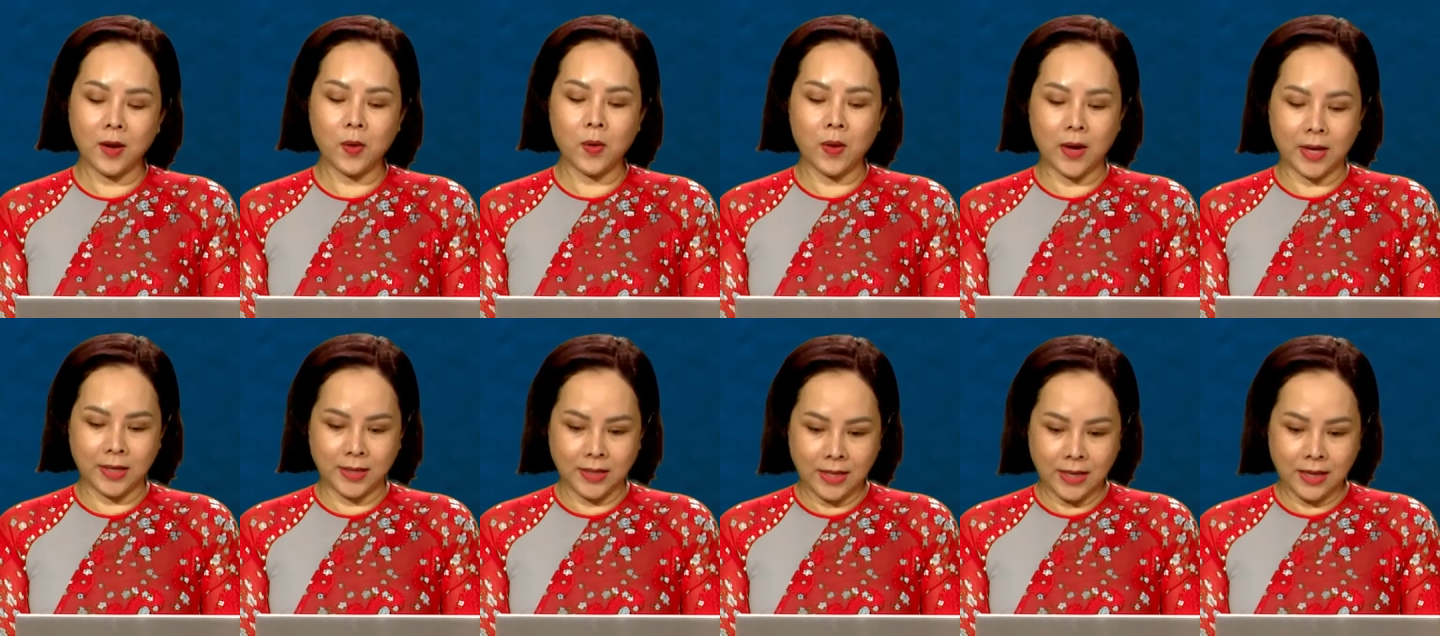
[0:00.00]

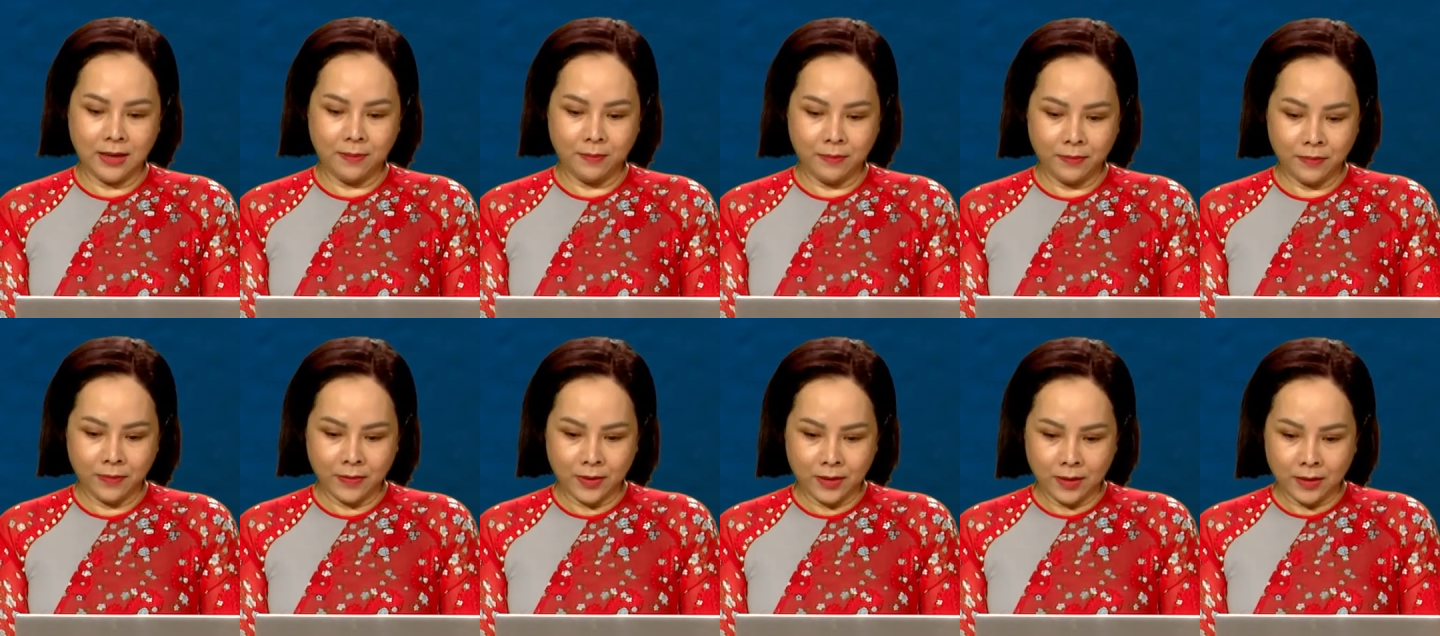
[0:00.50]
loài chim.
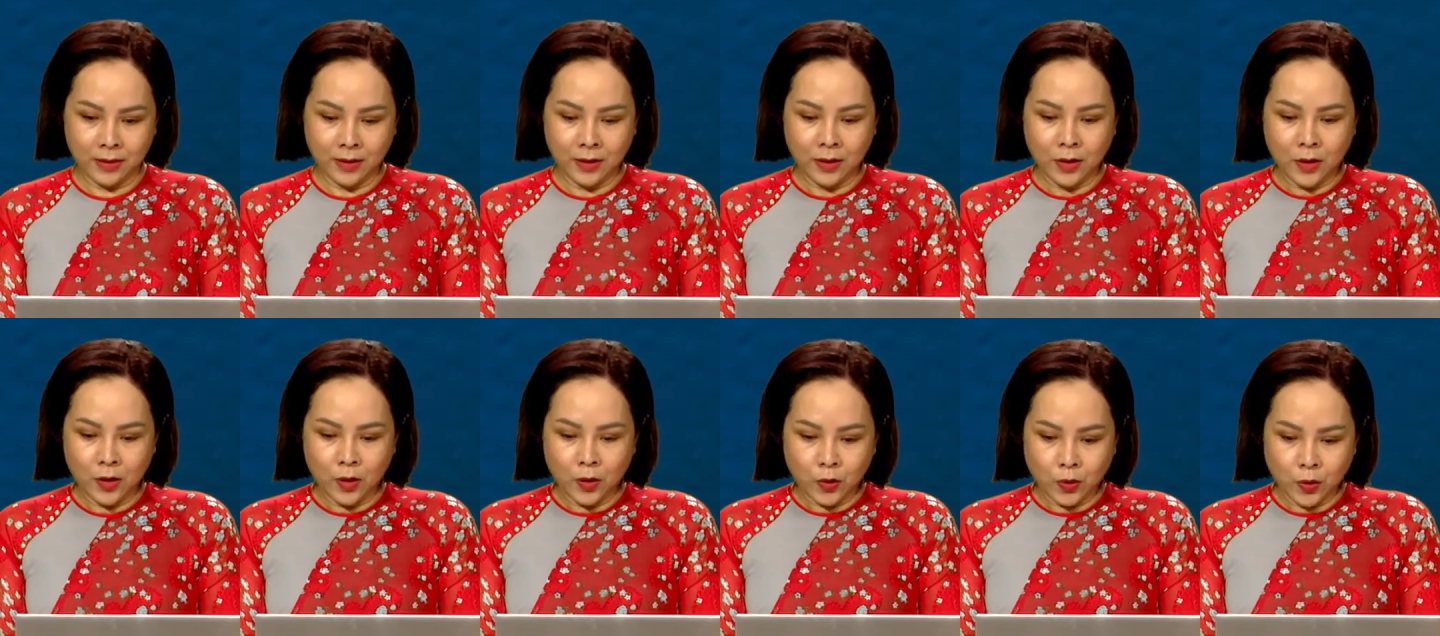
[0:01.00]

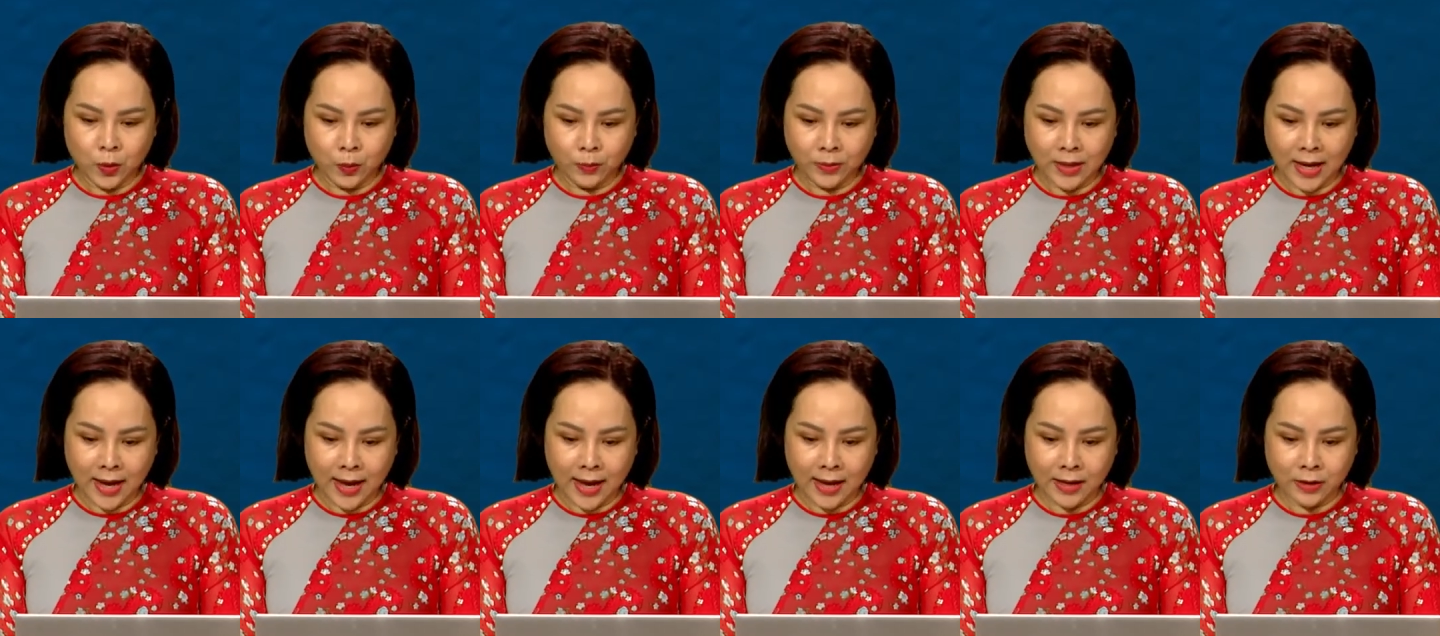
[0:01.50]
Chúng
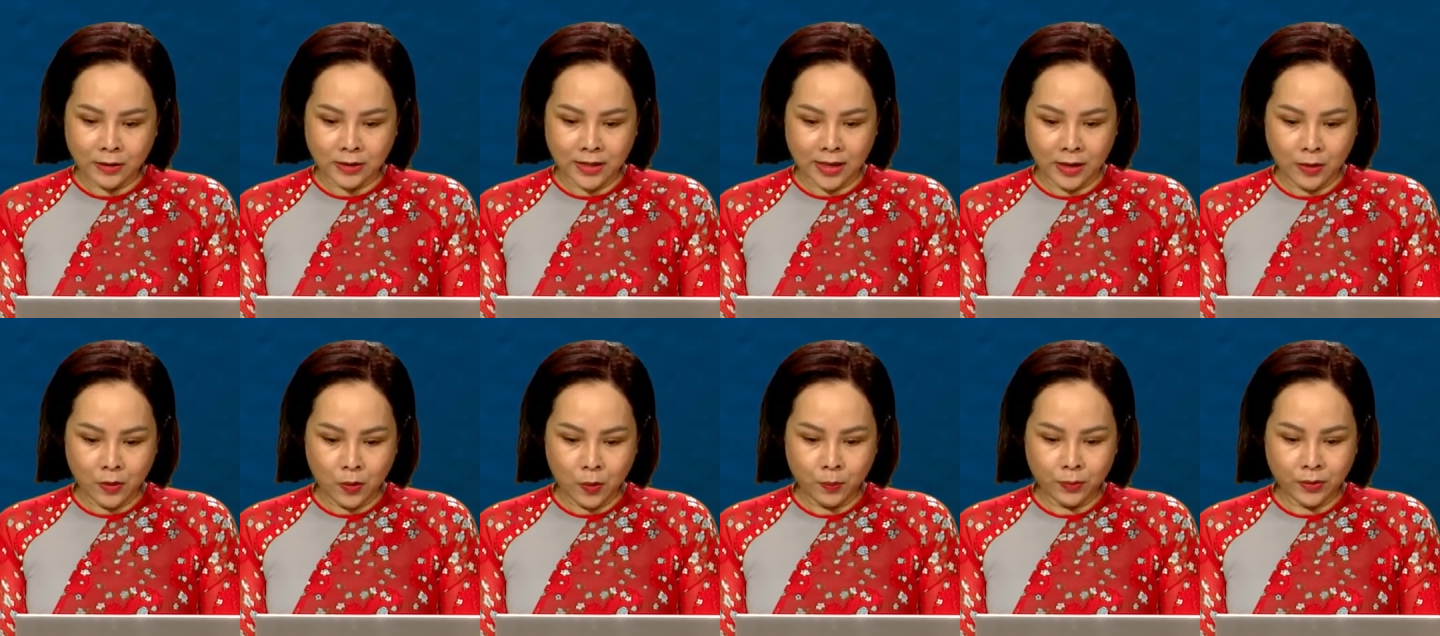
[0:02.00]
ta sẽ
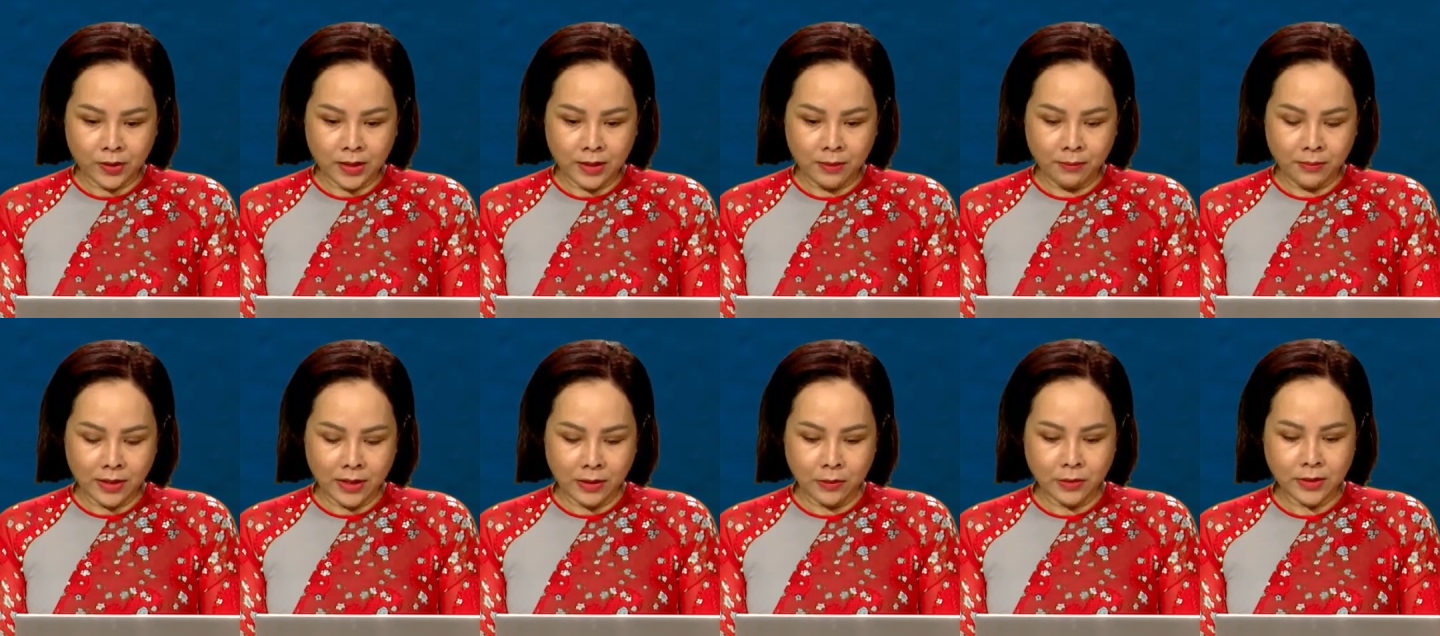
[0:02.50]
cùng tìm
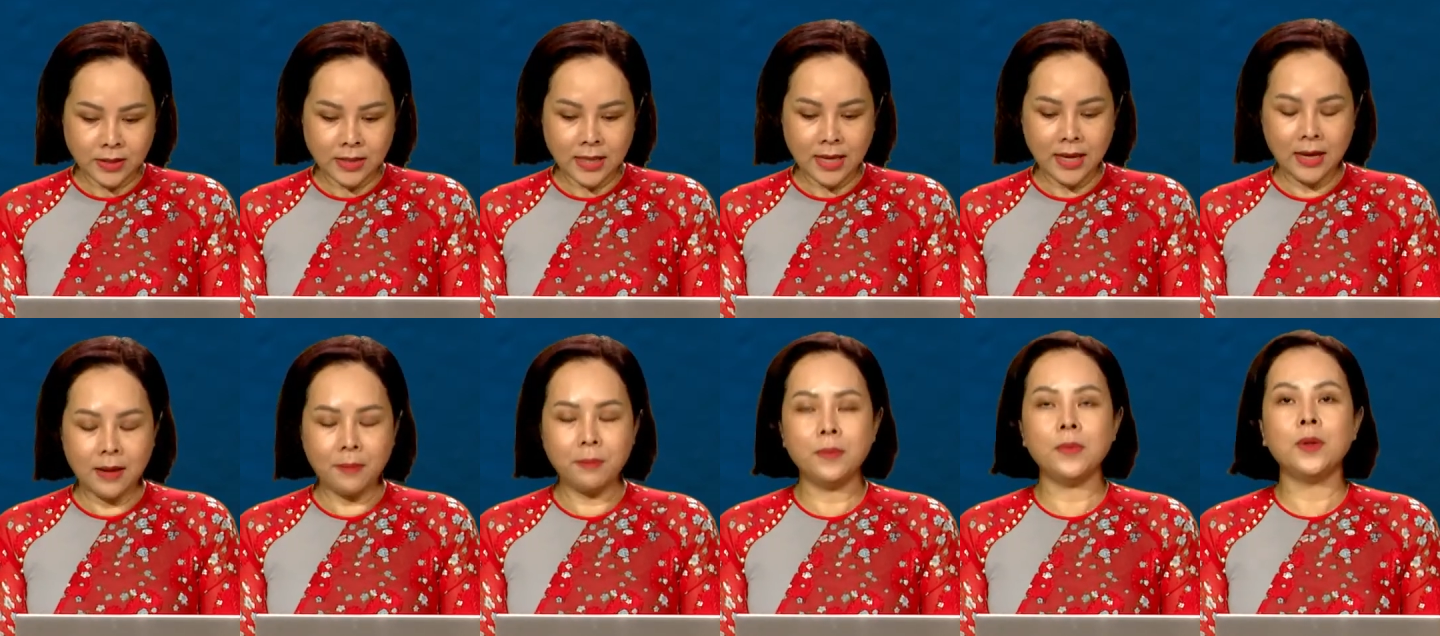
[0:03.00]
hiểu
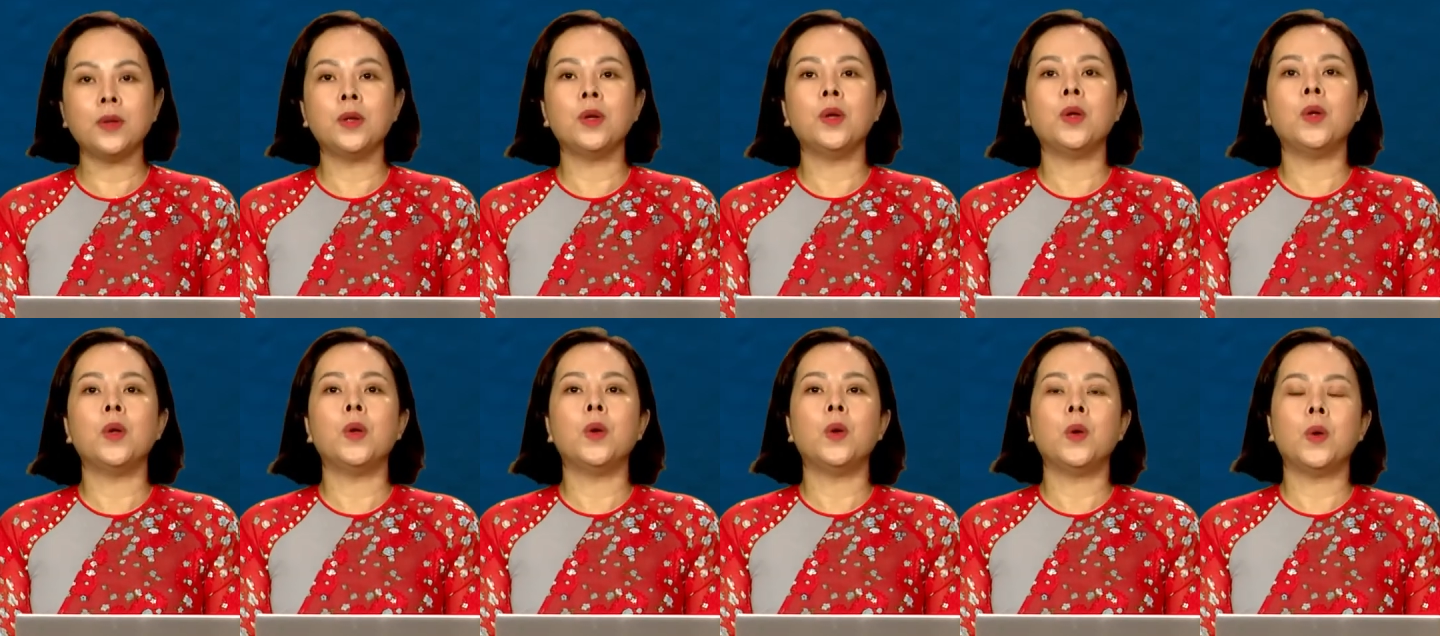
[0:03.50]
xem
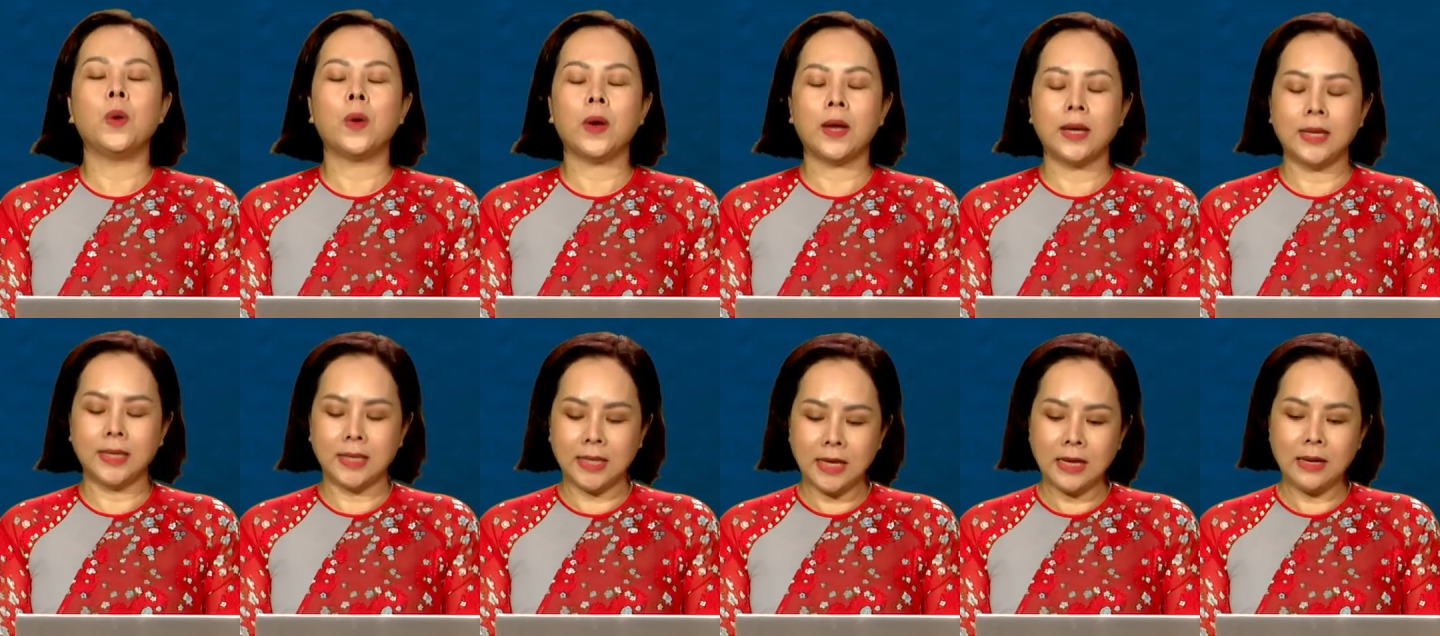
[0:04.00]
loài
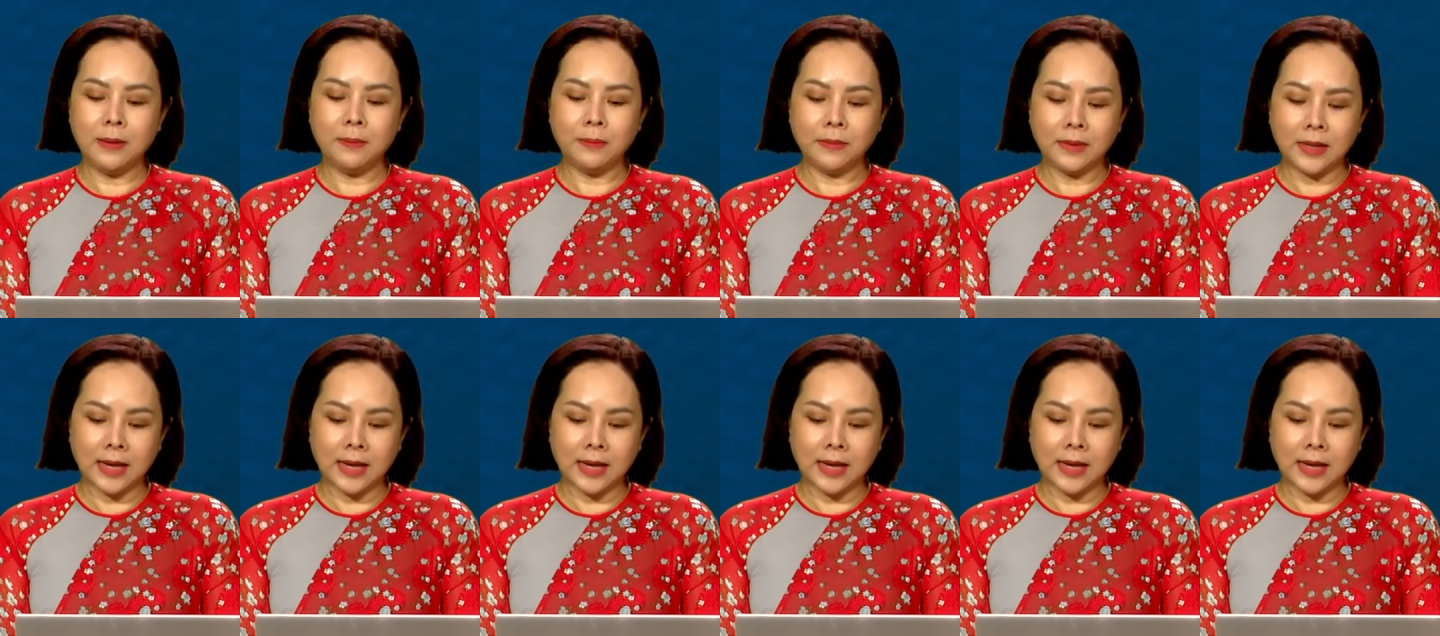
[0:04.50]
chim